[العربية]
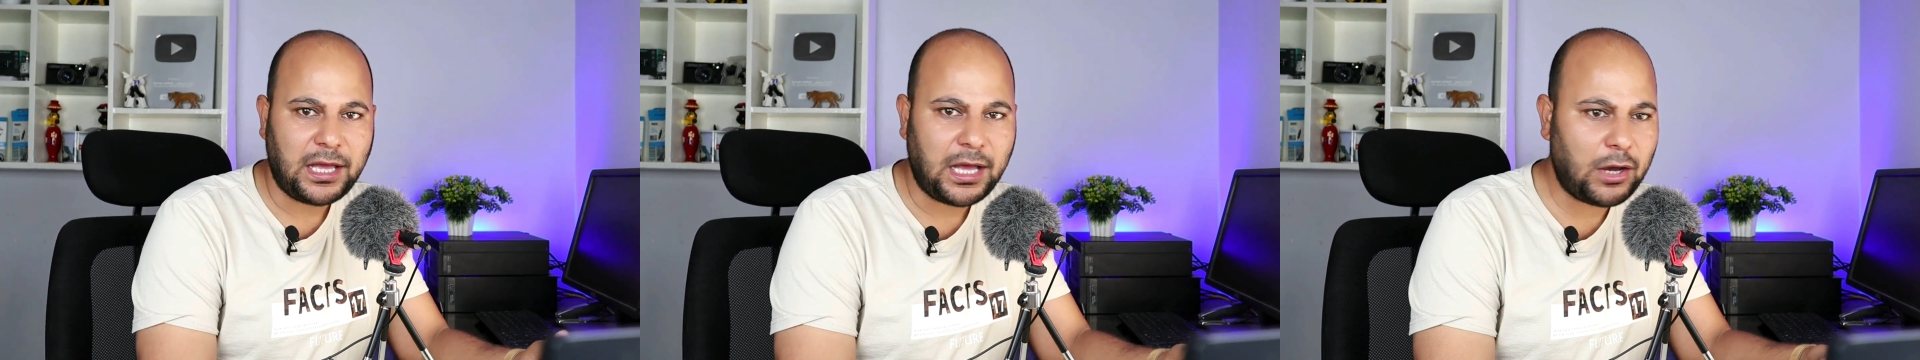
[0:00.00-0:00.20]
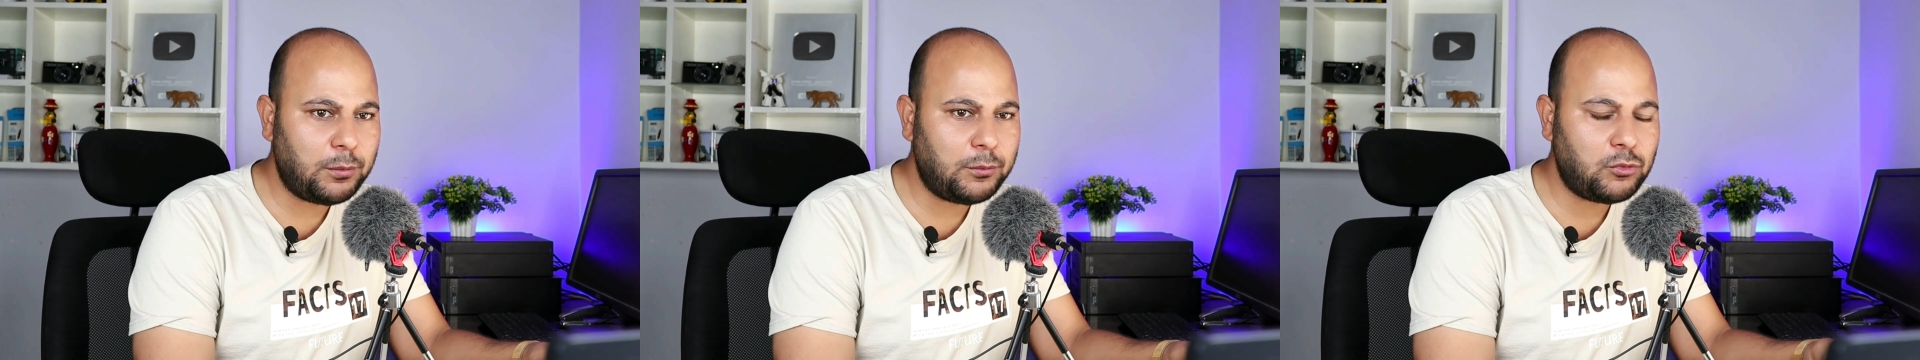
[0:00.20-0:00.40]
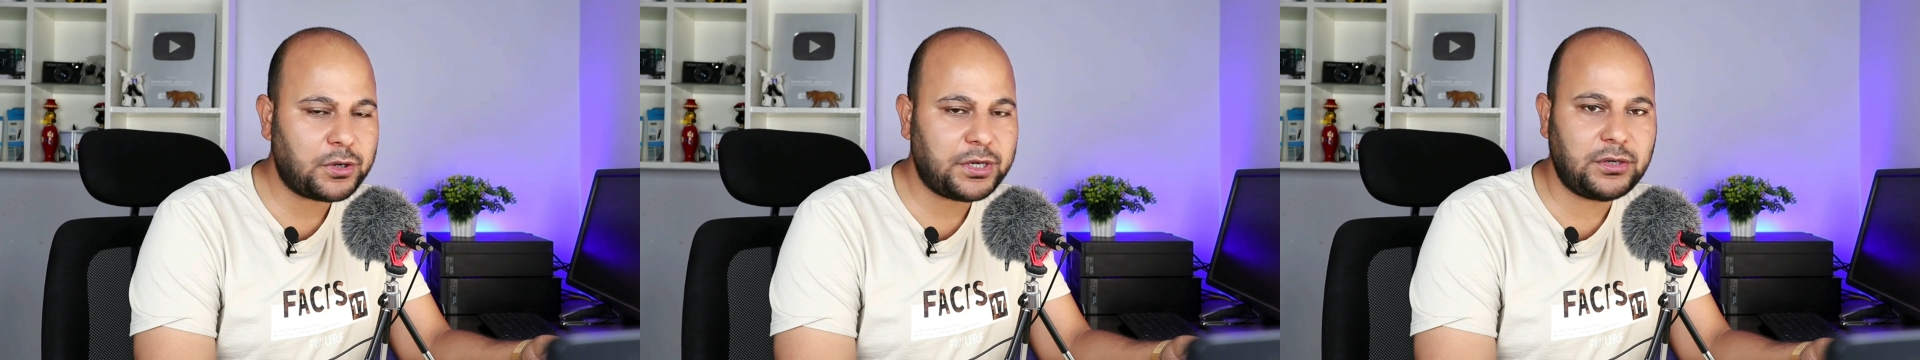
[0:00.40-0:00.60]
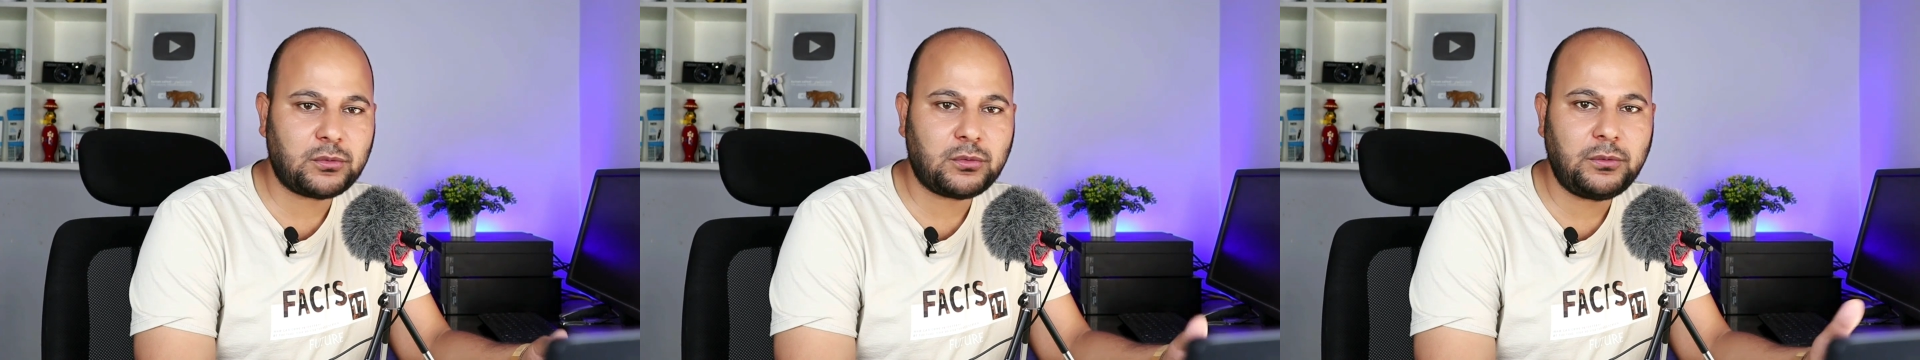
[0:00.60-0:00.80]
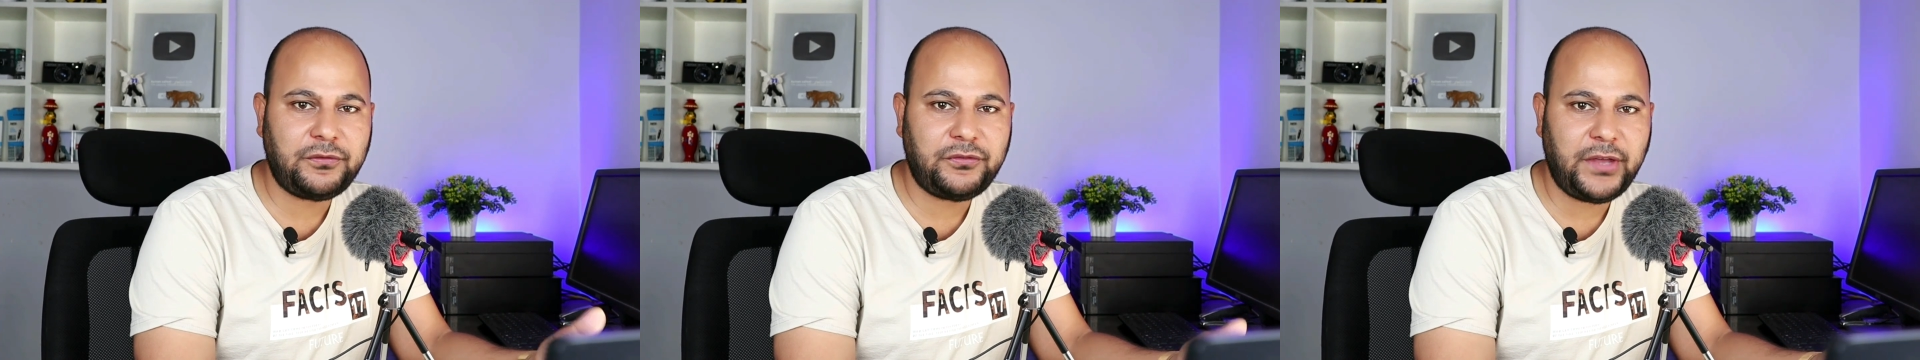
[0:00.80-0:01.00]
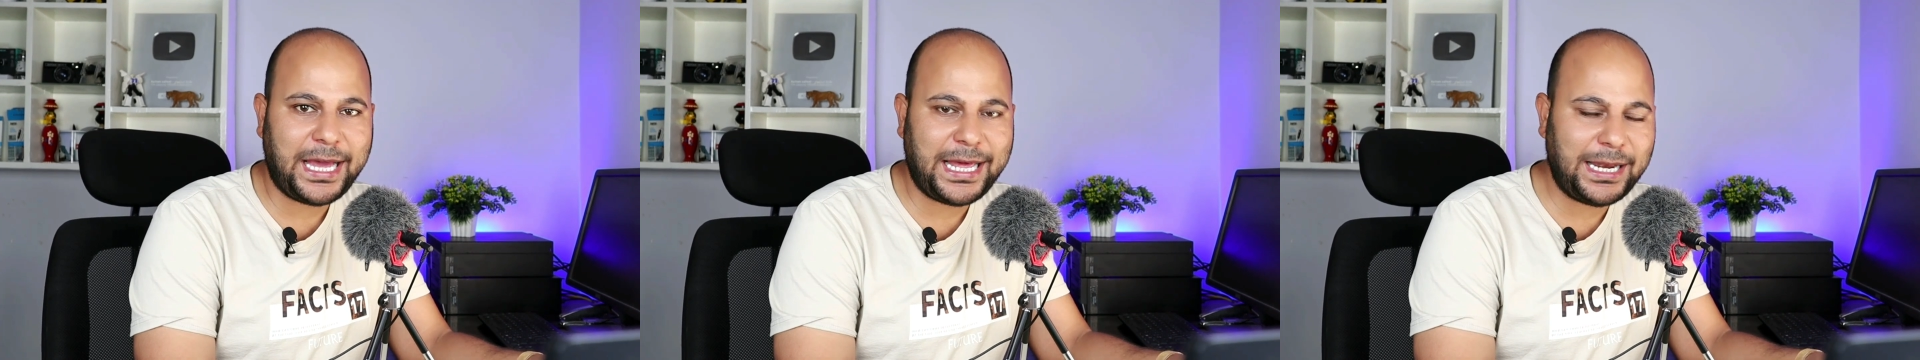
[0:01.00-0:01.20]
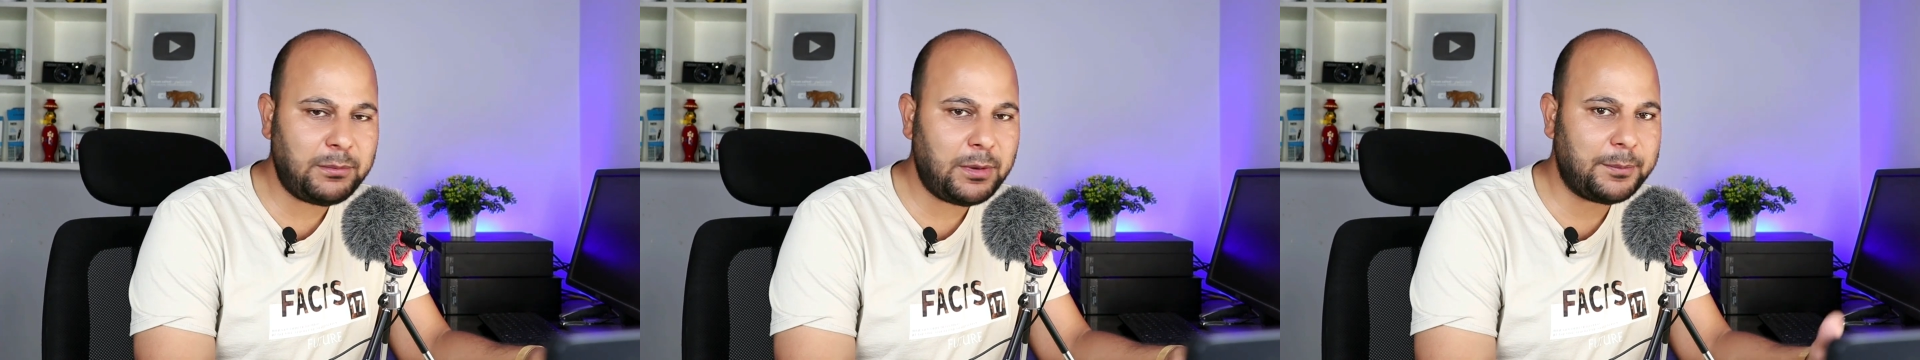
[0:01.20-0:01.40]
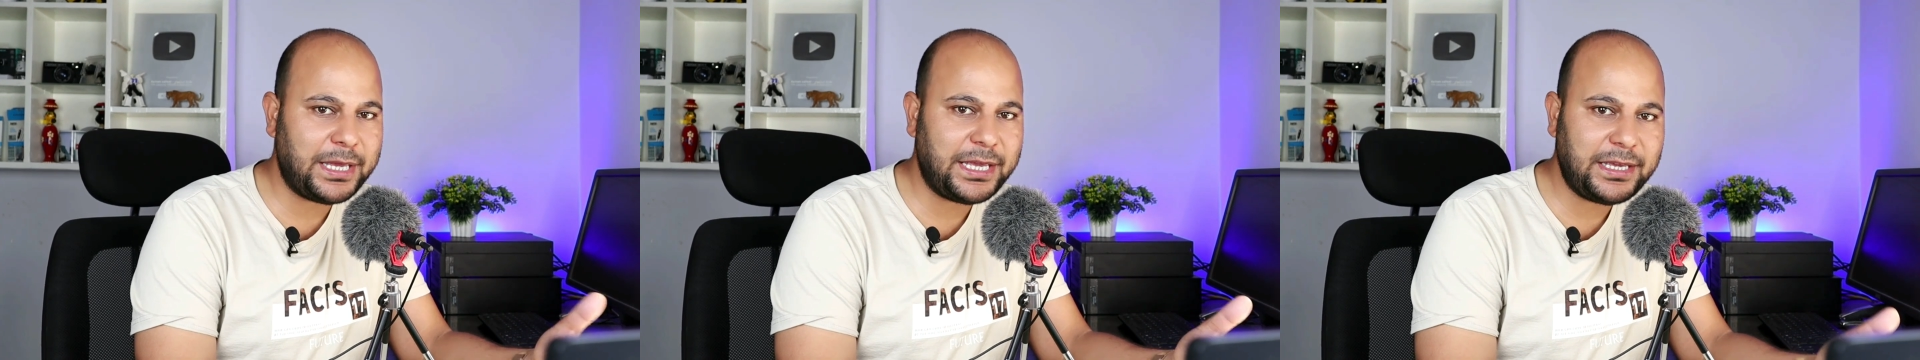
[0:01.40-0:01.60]
او ممكن يكون في علامه
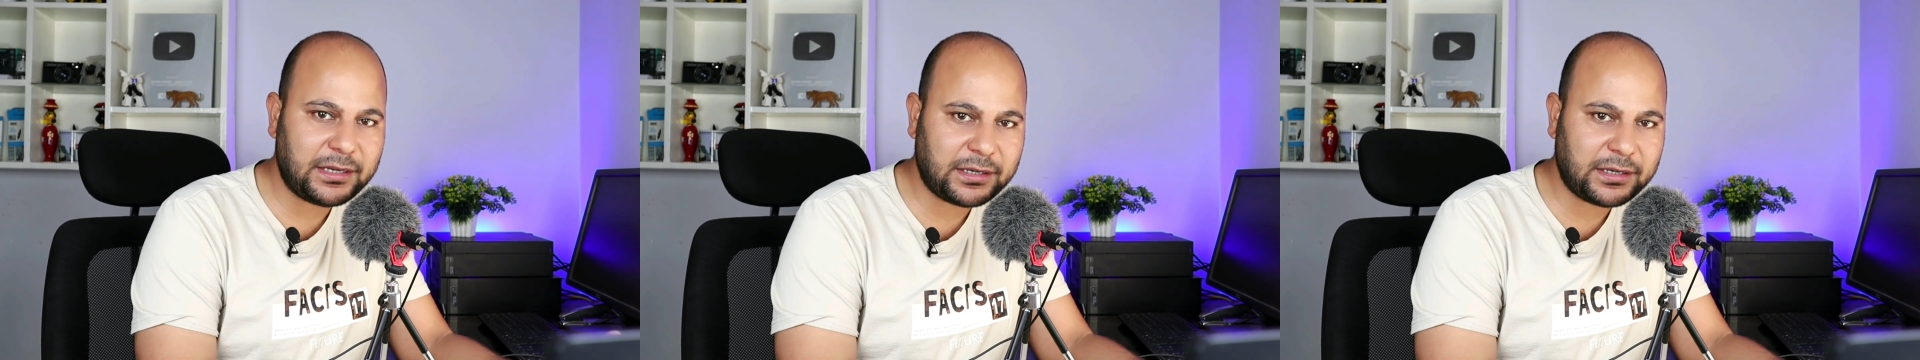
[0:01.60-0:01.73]
مائيه